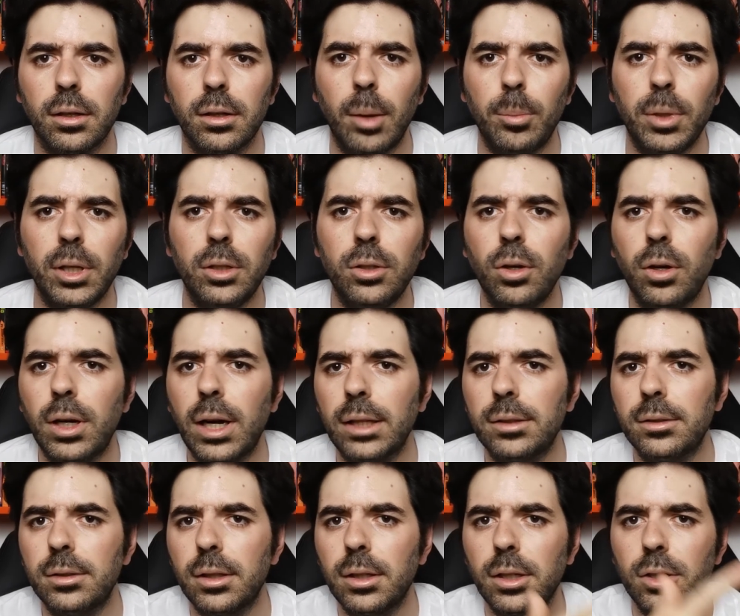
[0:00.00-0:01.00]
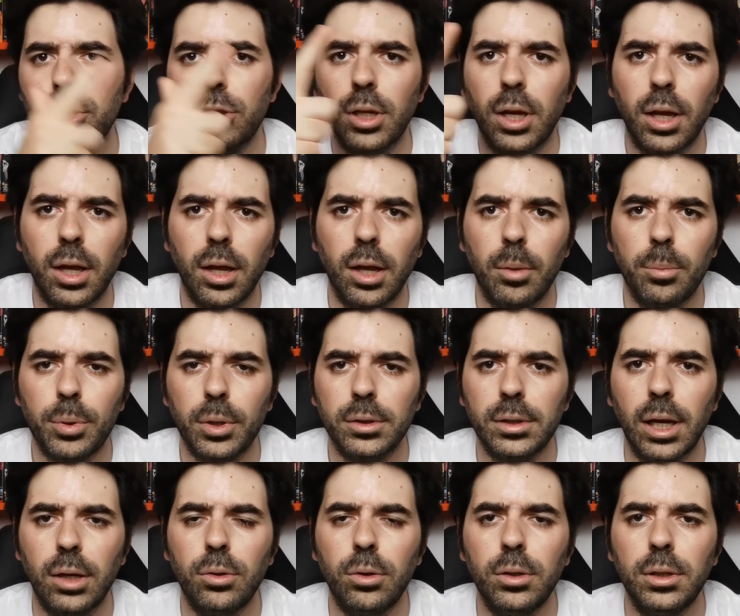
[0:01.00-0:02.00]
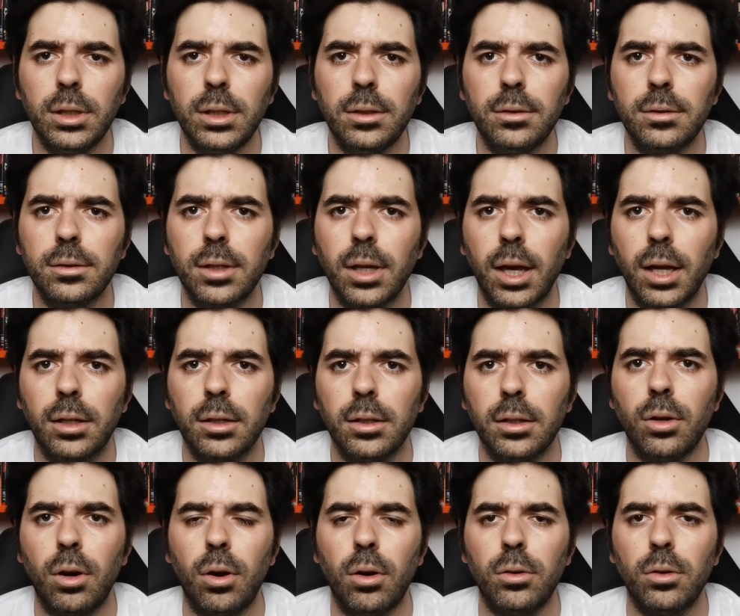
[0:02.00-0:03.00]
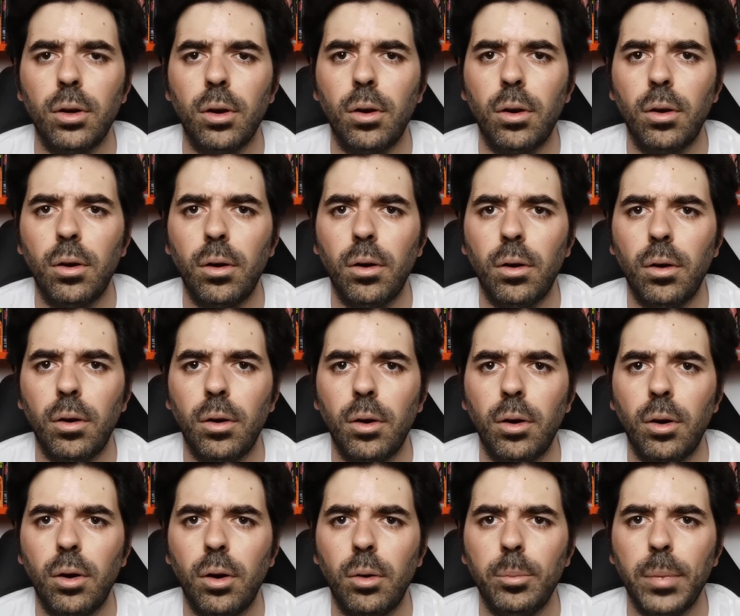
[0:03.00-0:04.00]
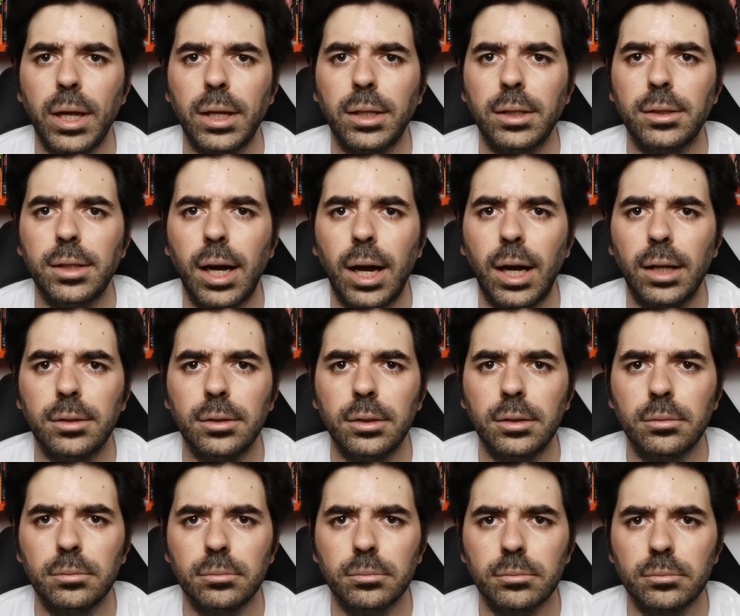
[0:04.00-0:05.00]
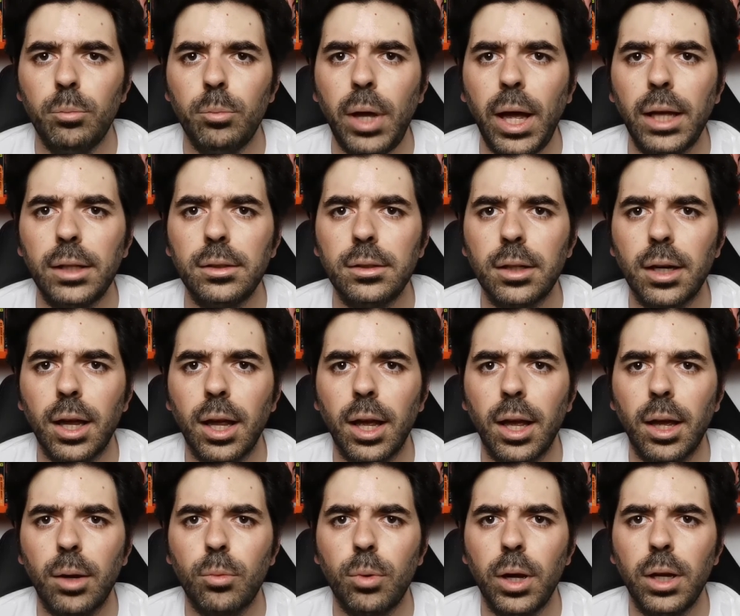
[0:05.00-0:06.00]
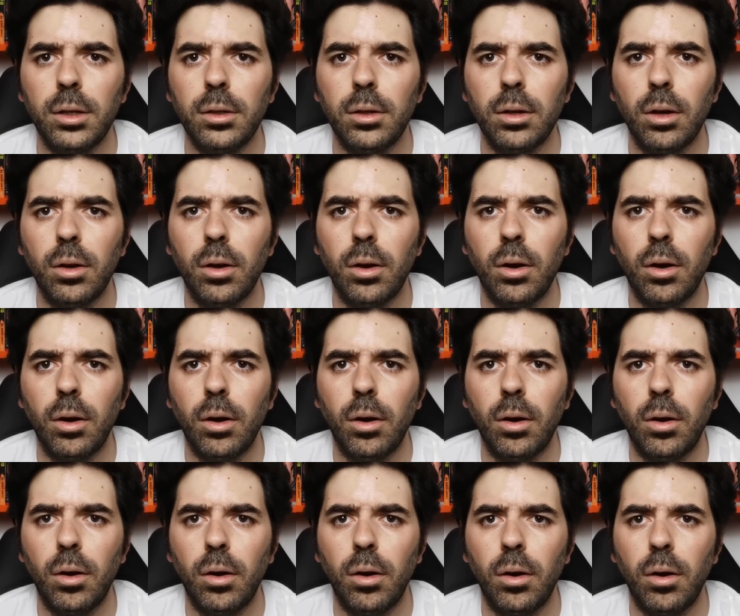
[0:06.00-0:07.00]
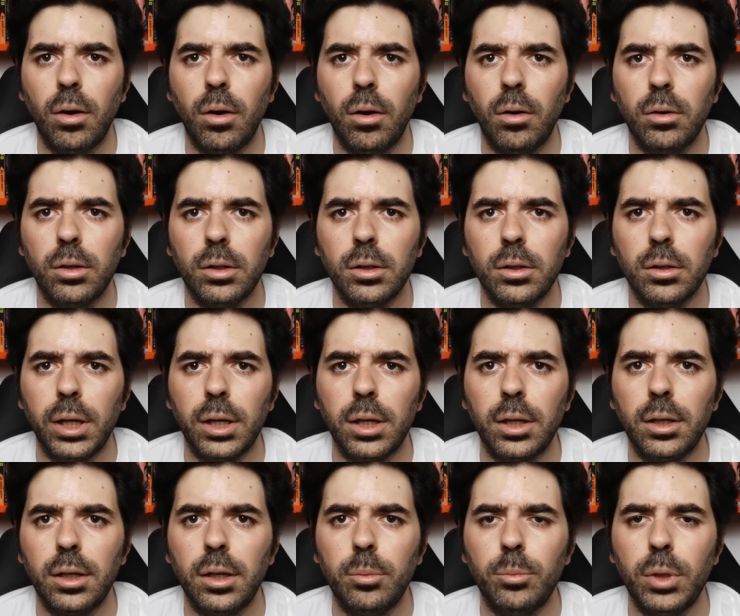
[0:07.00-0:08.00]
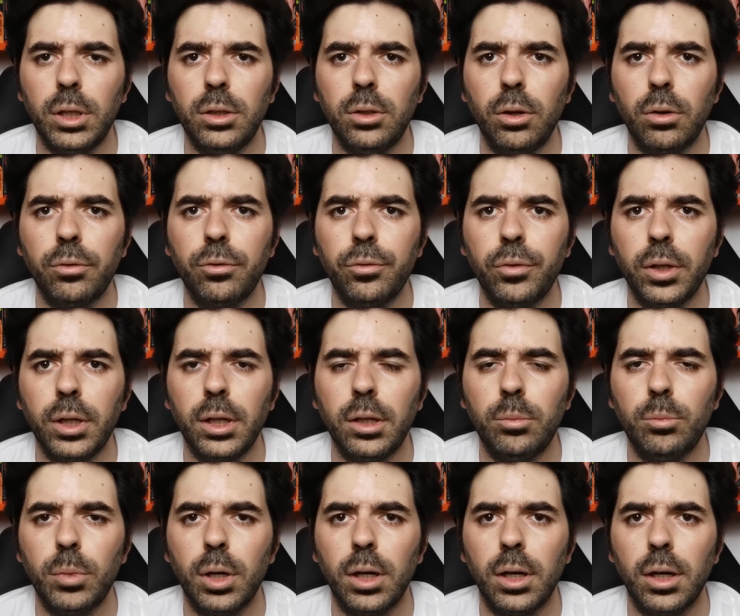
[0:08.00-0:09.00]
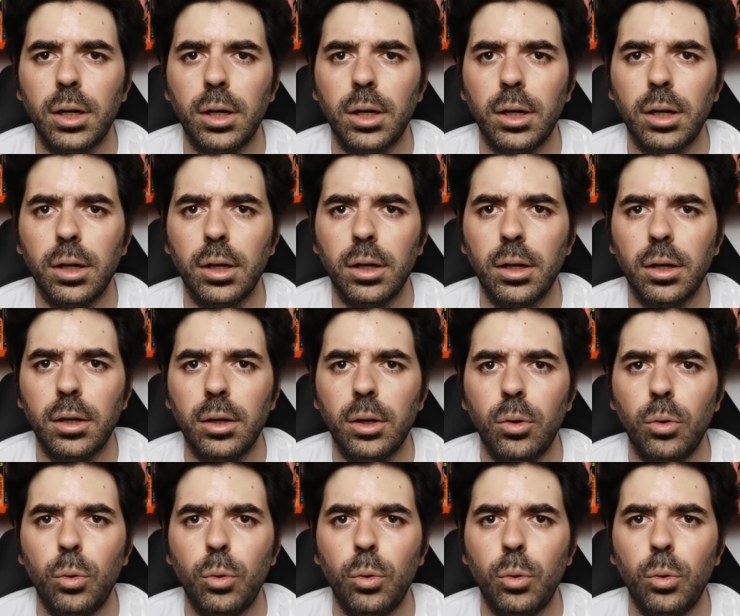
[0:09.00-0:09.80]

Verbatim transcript: la miglior attrice protagonista sono meritati mentre quello per il miglior film eh,